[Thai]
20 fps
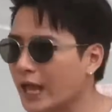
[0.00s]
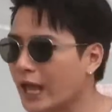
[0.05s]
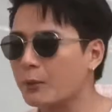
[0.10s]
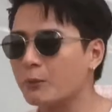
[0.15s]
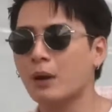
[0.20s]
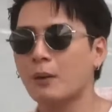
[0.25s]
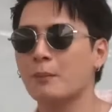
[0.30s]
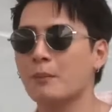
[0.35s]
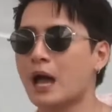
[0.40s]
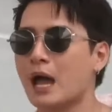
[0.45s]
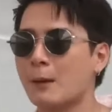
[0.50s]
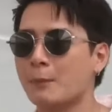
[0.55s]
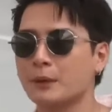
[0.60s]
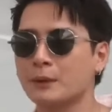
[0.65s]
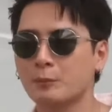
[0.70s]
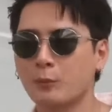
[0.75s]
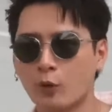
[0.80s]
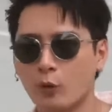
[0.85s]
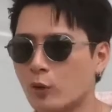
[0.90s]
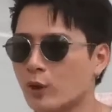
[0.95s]
เก่งมากๆ เป็
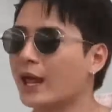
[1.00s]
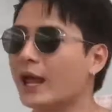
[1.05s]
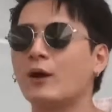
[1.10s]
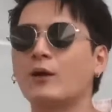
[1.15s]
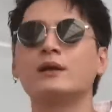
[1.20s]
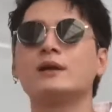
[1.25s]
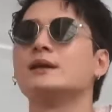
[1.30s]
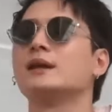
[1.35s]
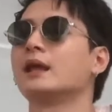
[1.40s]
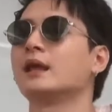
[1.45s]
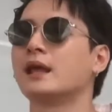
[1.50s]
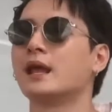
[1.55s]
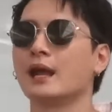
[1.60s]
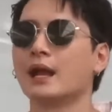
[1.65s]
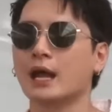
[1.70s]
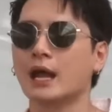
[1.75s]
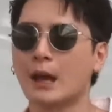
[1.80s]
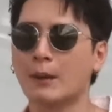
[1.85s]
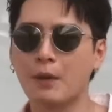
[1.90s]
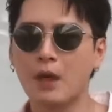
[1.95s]
นโปรแล้วหรืออะไรเงี้ย
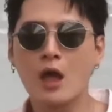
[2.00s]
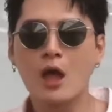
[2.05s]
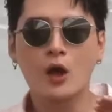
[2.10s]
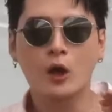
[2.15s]
นะครับ